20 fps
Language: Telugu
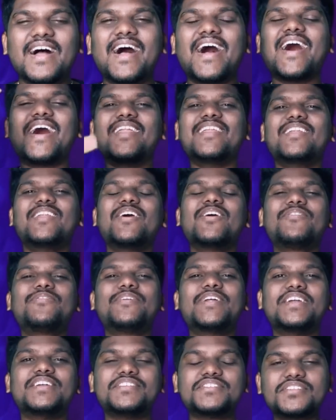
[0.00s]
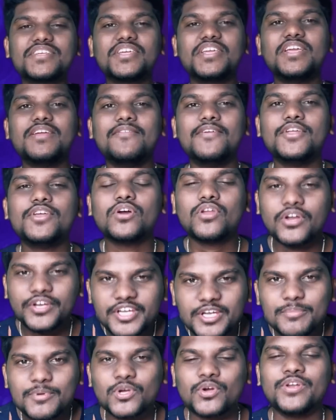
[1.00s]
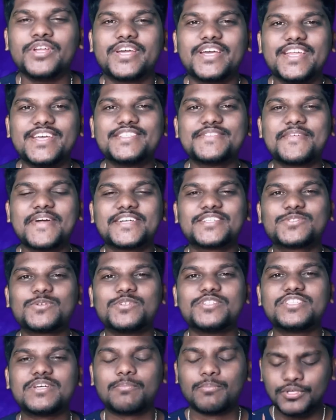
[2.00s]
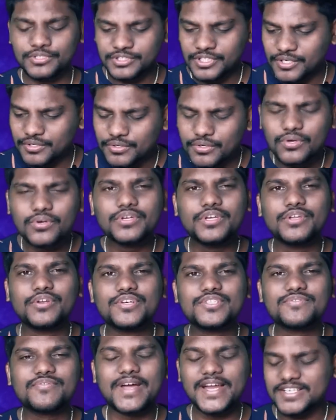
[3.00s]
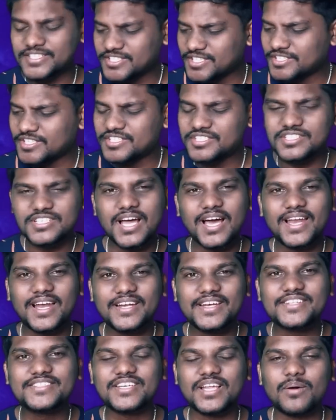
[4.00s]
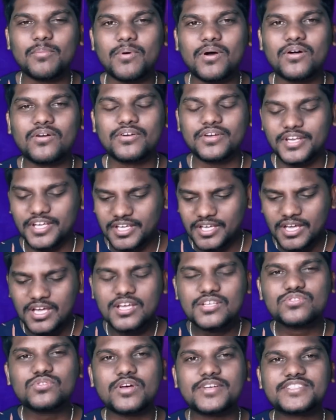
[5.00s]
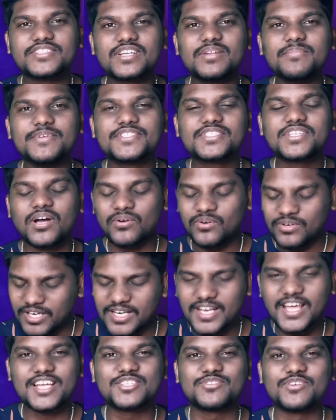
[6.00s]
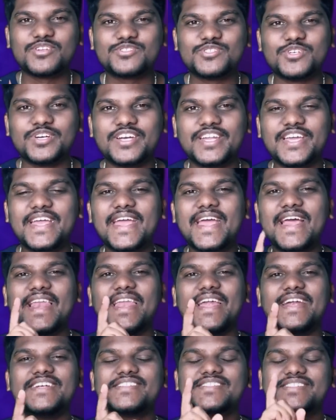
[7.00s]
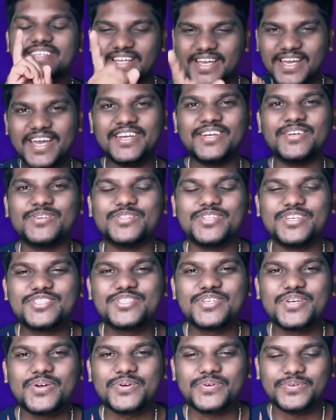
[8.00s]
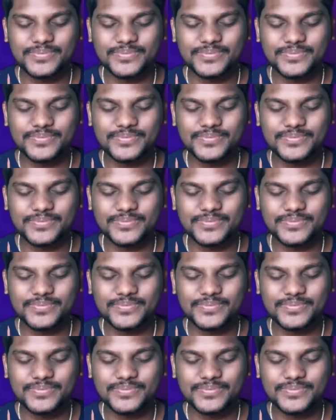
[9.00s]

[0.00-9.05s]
హలో ఫ్రెండ్స్ ఈ వీడియోలో నేను మీకు కొన్ని క్రేజీ ఫ్యాక్ట్స్ గురించి చెప్పబోతున్నాను ఈ రోజు ఫ్యాక్ట్స్ అయితే చాలా అంటే చాలా బాగుంటాయి సో అస్సలు మిస్ కాకుండా లాస్ట్ వరకు చూడండి లెట్స్ గెట్ ఇన్ టు ద షో